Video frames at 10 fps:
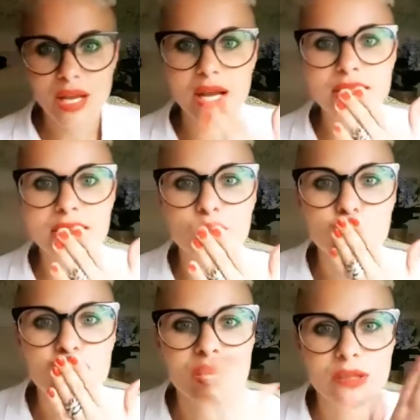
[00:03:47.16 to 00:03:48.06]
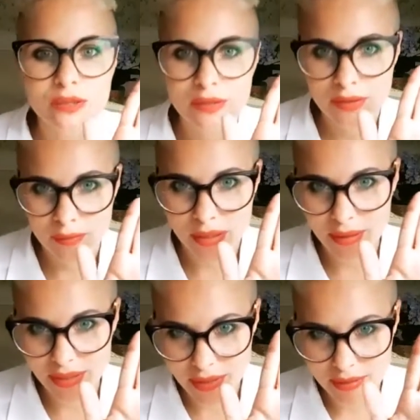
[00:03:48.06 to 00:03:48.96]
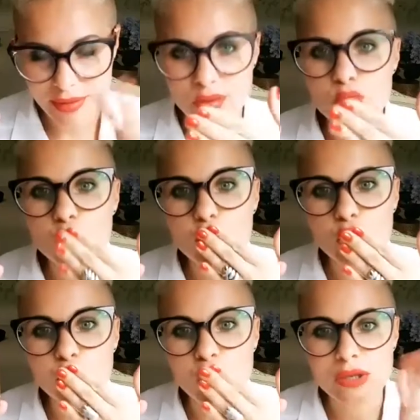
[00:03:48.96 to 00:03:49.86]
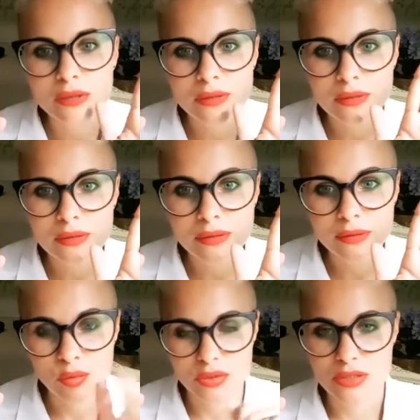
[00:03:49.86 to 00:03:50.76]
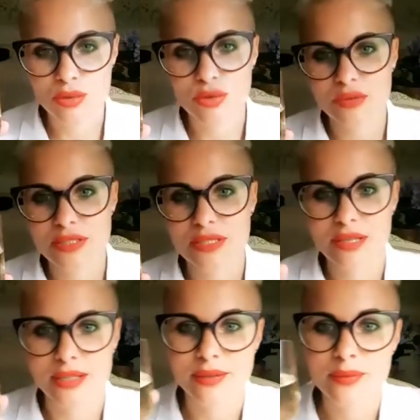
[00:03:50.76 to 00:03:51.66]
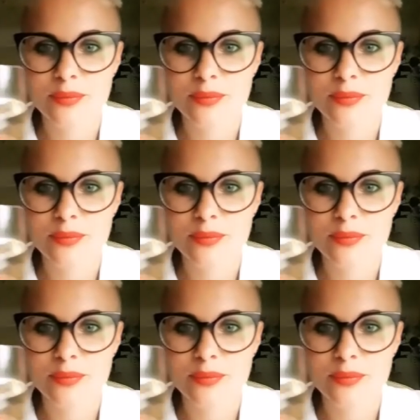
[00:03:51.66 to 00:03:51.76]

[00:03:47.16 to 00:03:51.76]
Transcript: Аден. Помада Аден. Вот следов не оставляет.